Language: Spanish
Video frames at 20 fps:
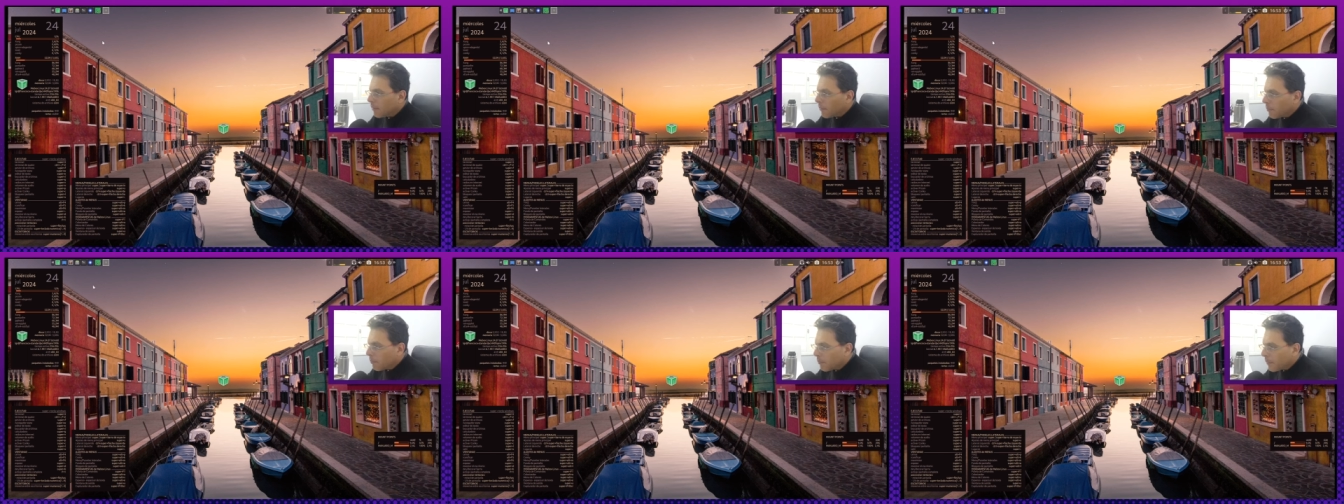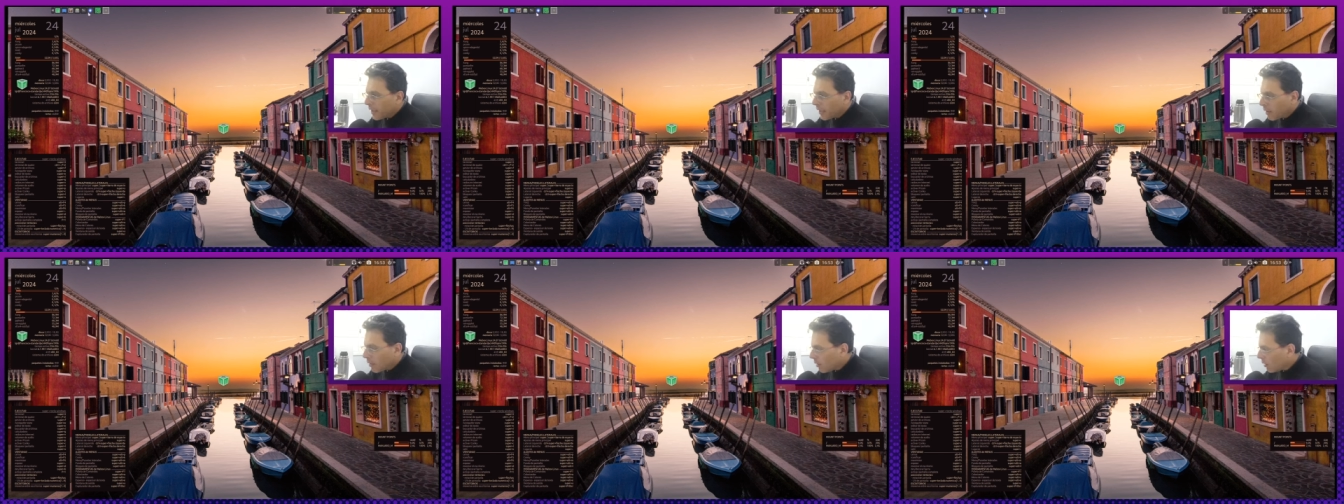
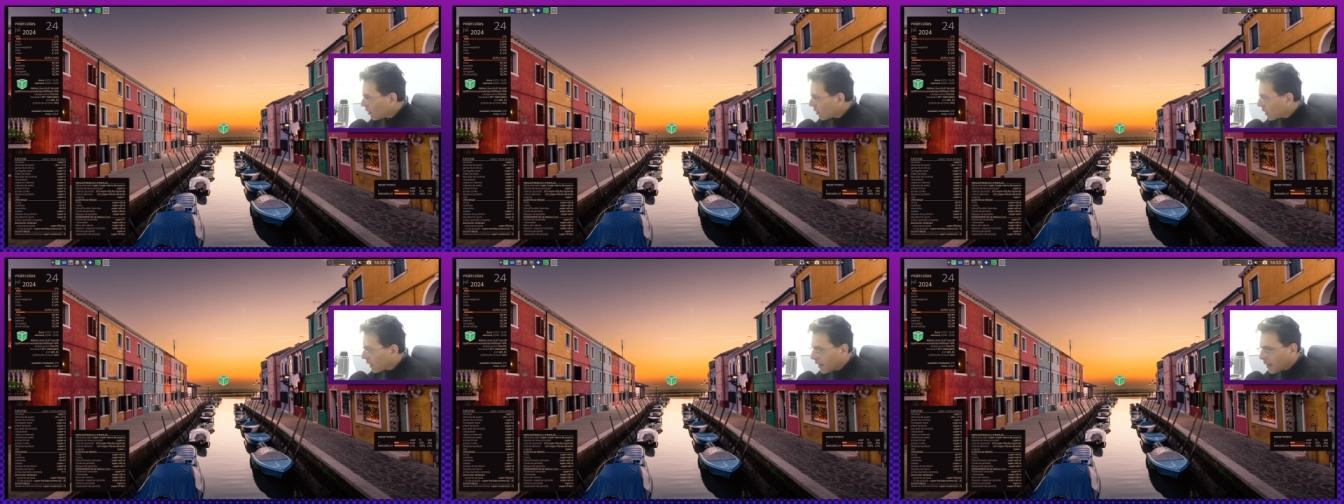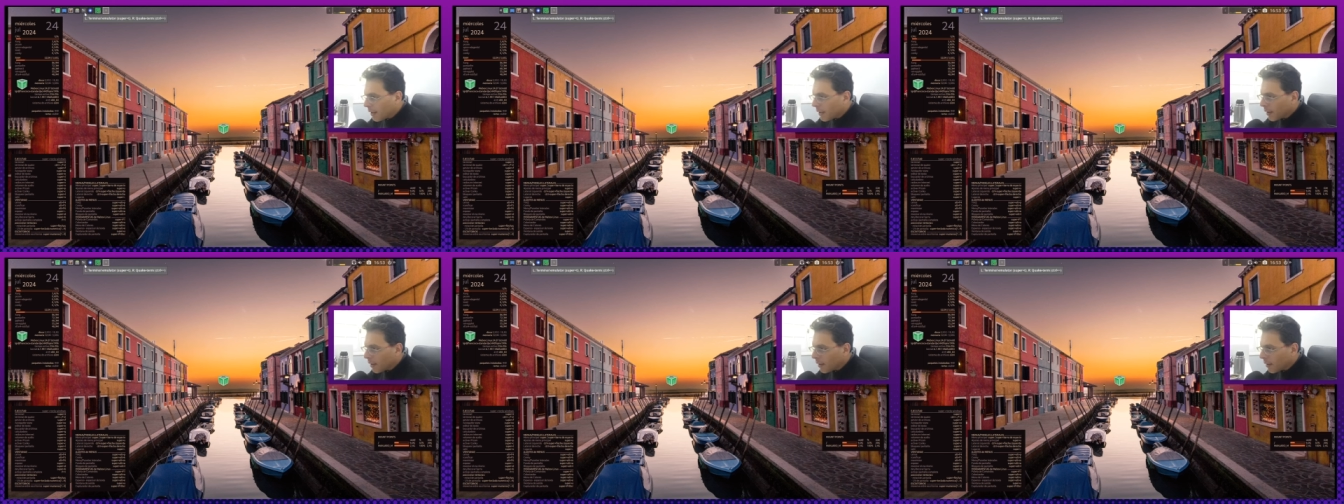mejor
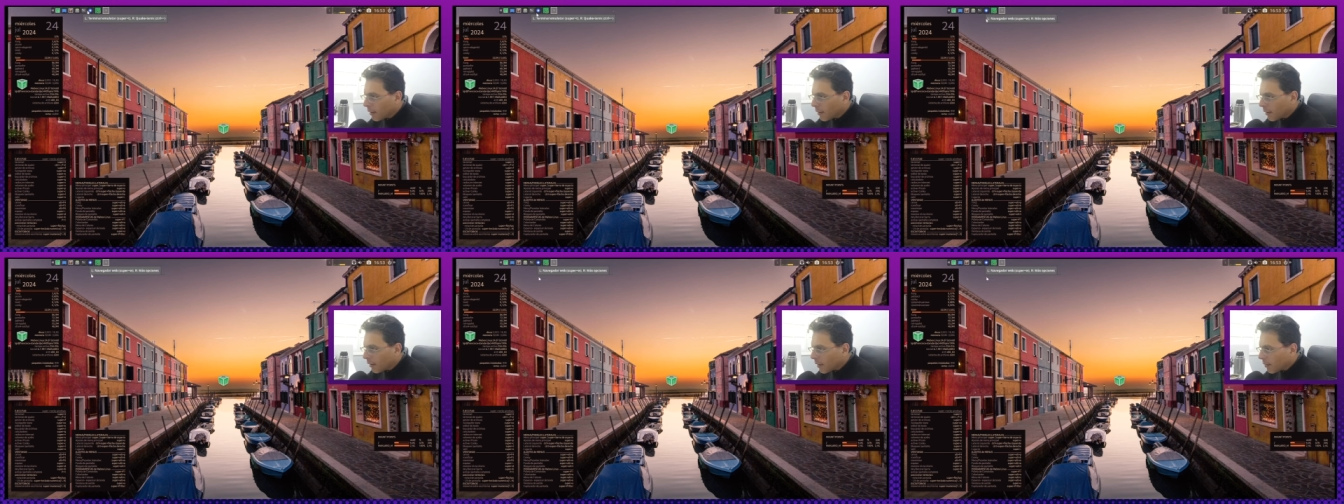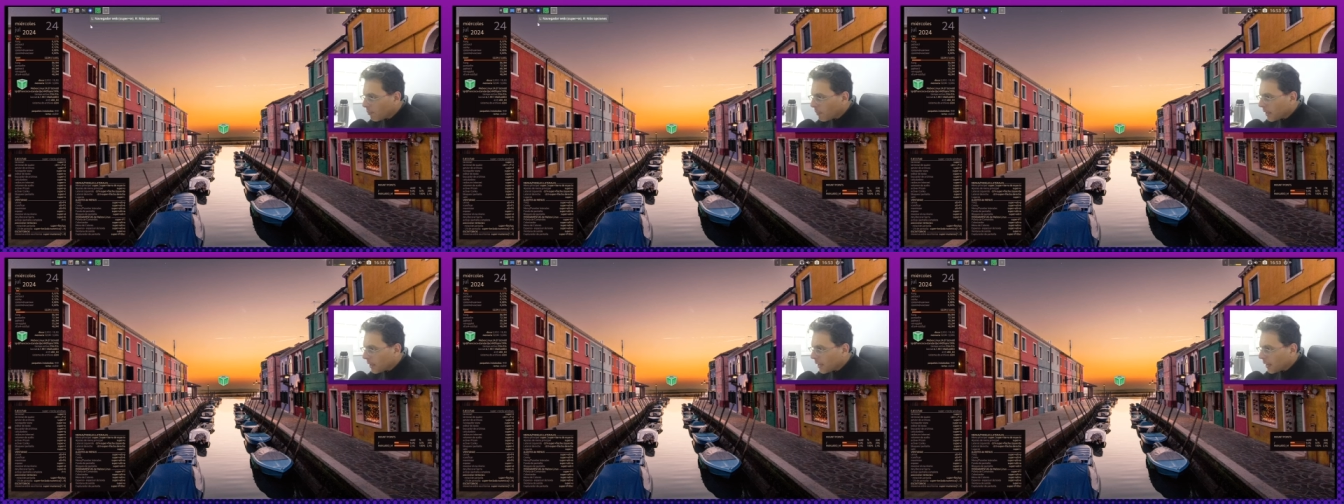que eh,
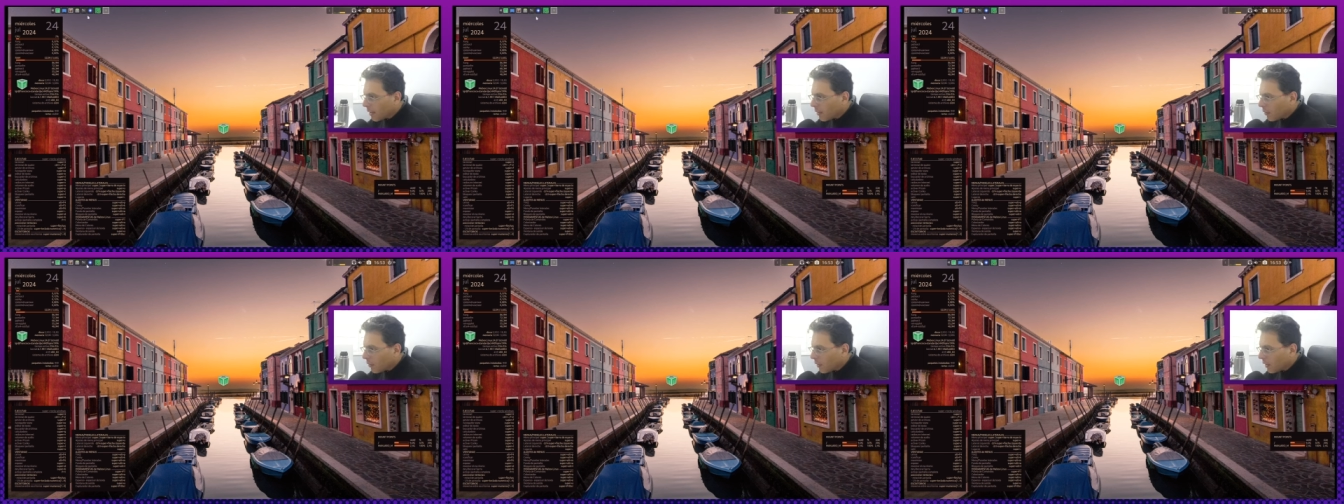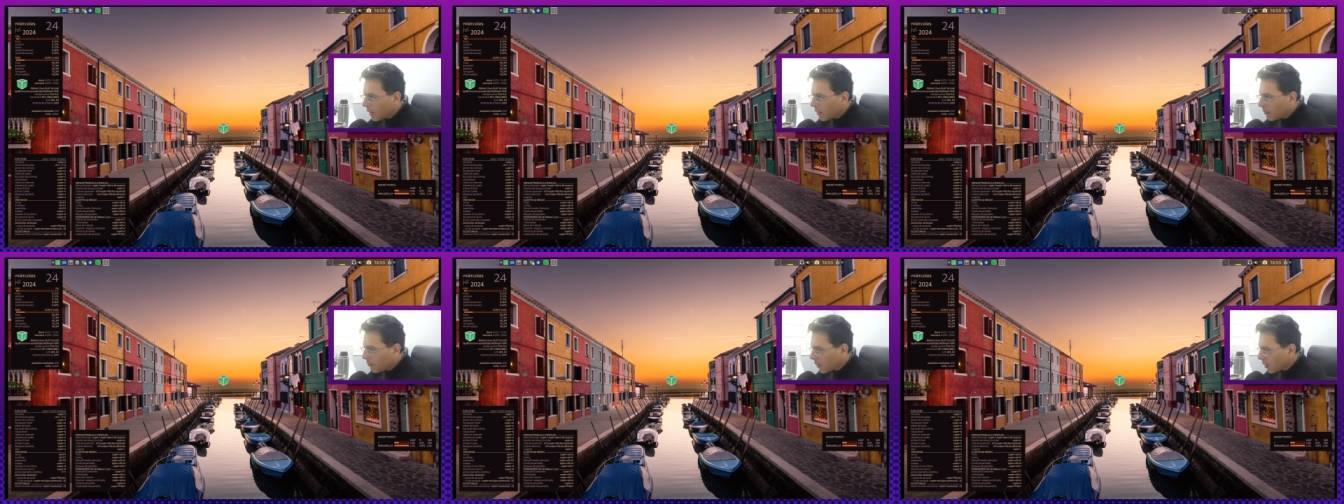explicarlo
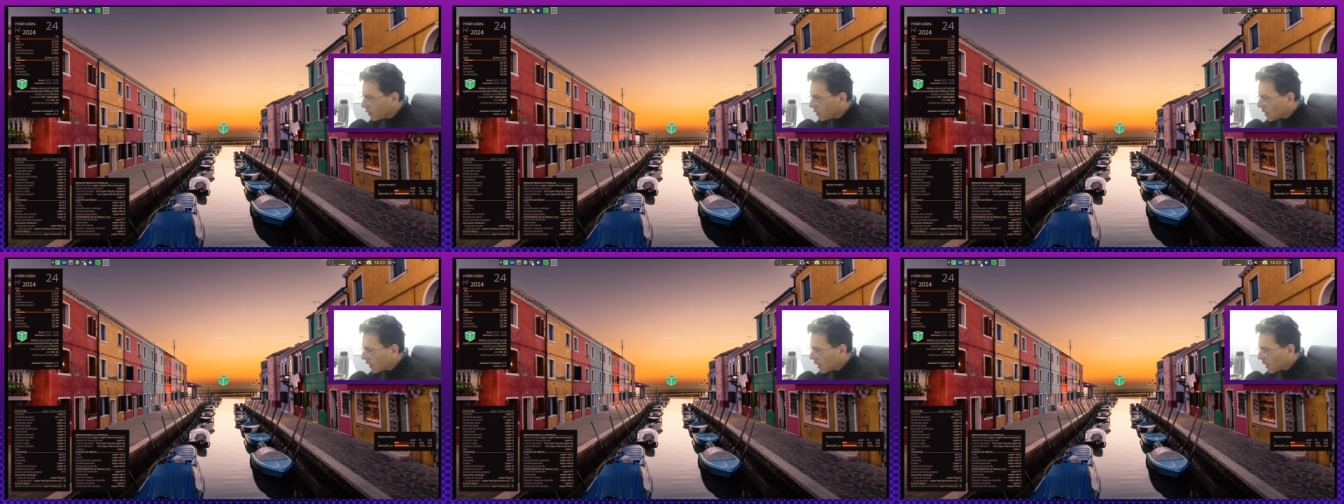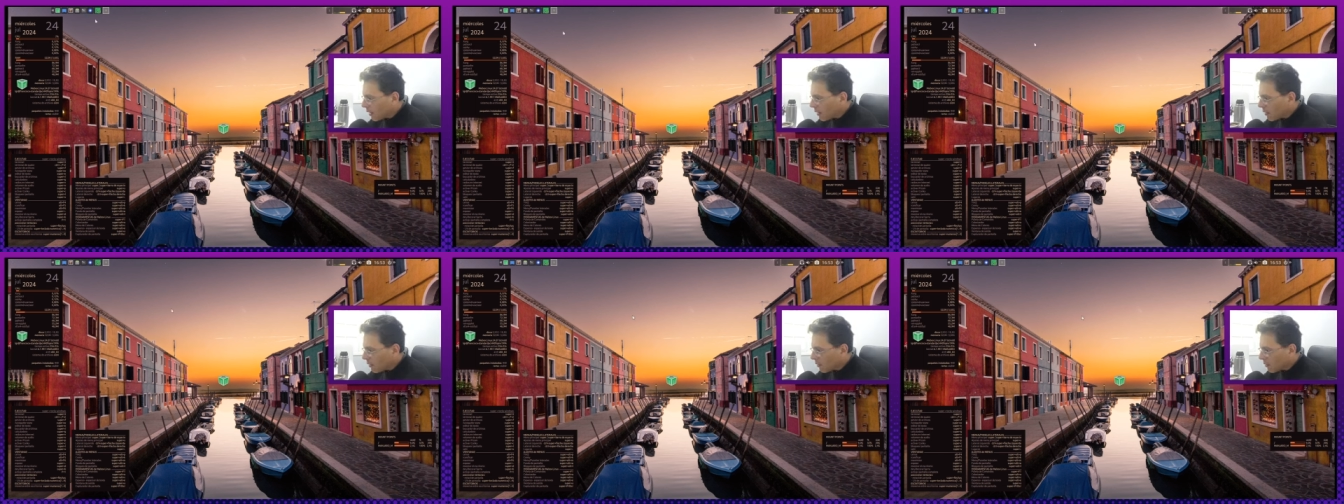es
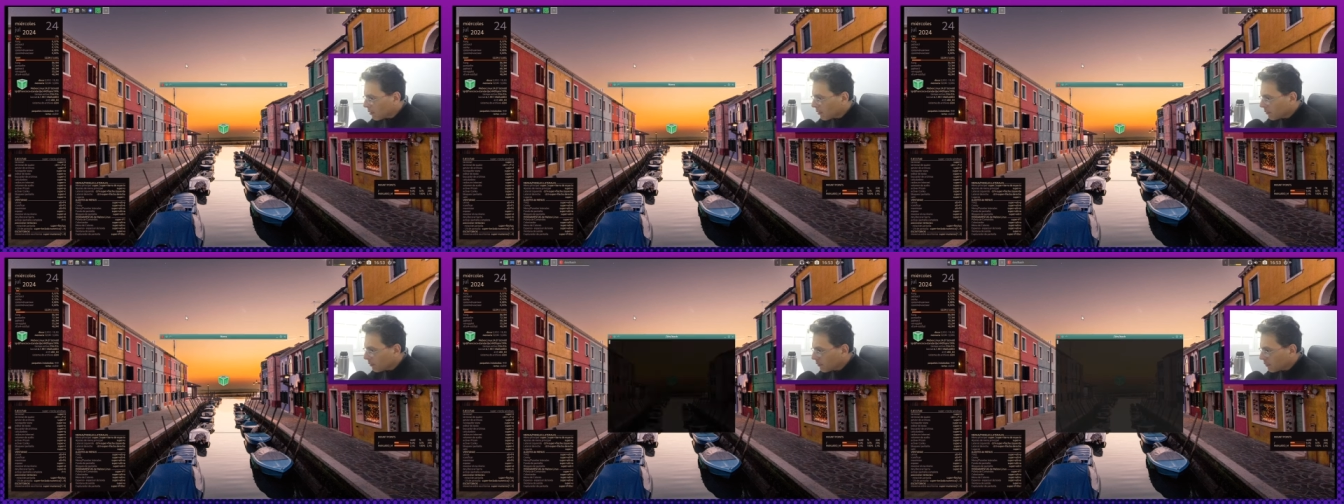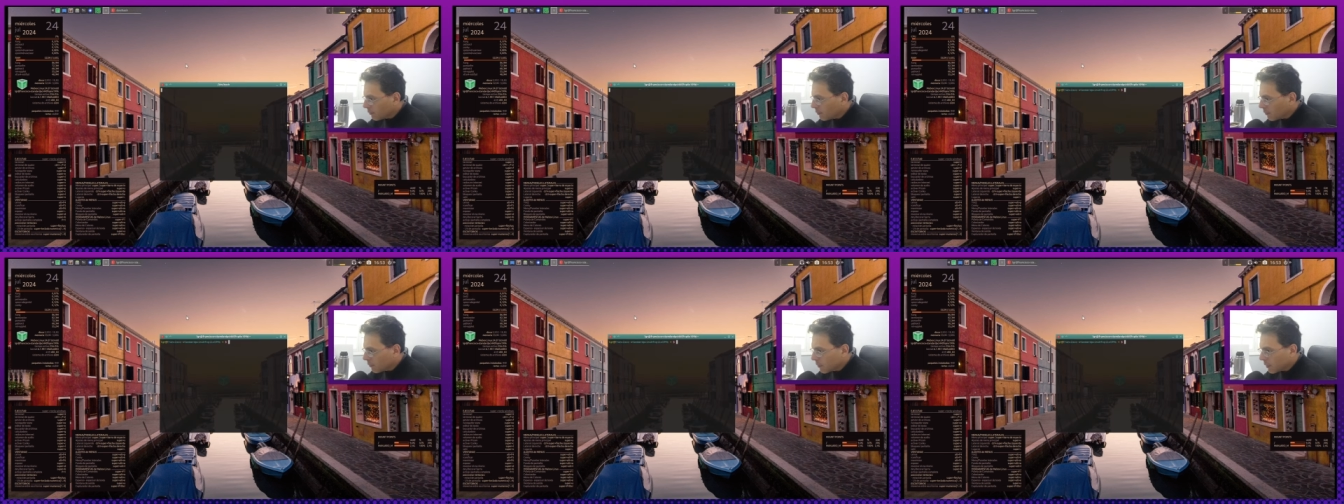mostrarlo.
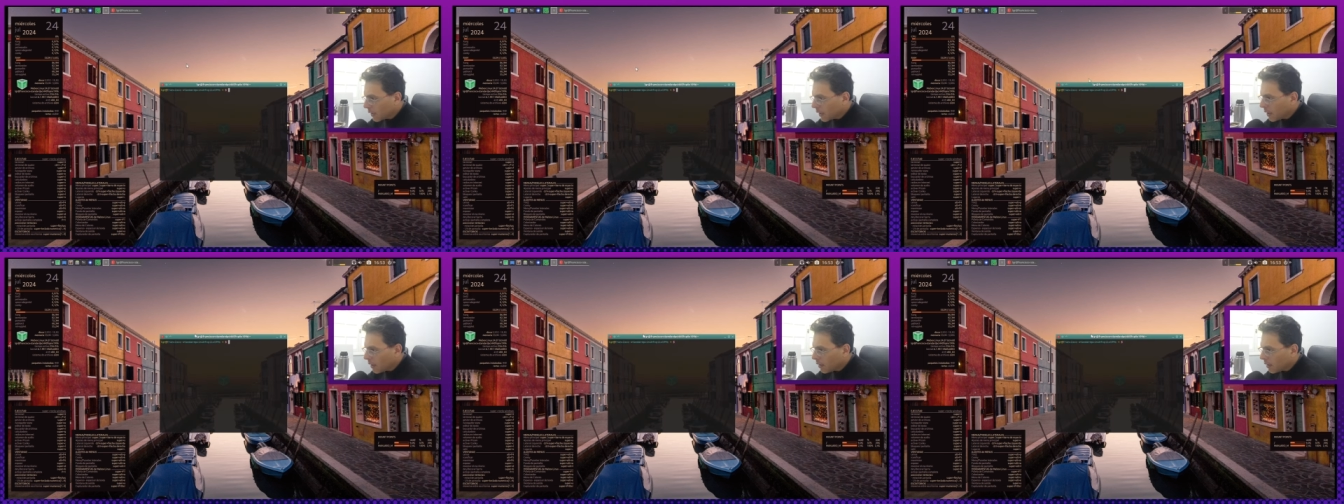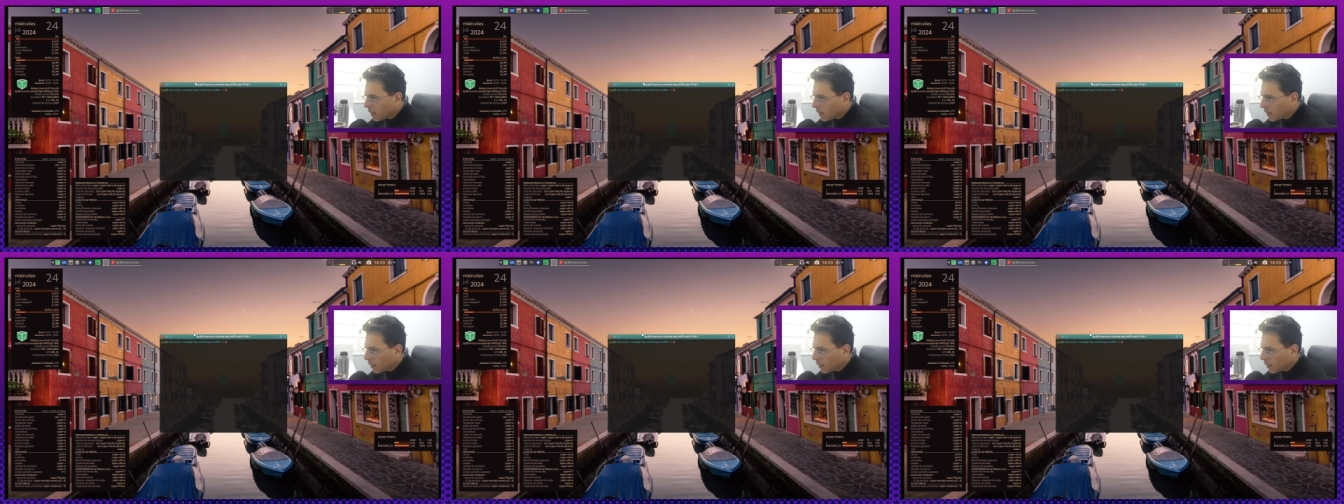¿sí?